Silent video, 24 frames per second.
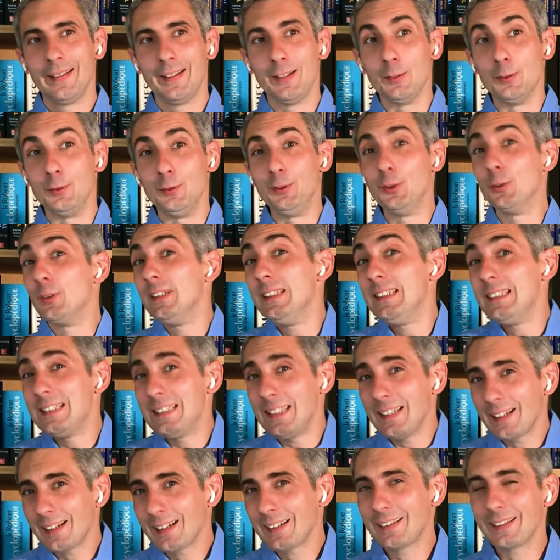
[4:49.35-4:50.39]

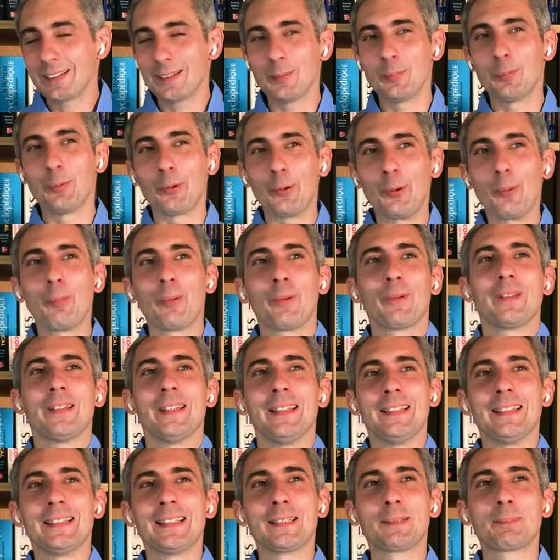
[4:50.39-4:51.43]
dionysiaques, pour reprendre
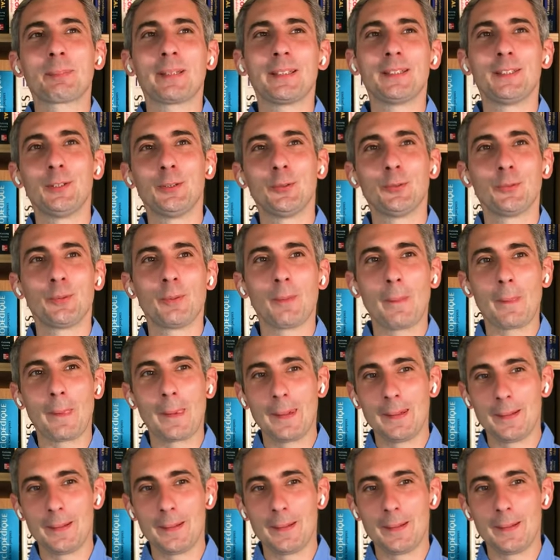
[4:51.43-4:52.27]
les expressions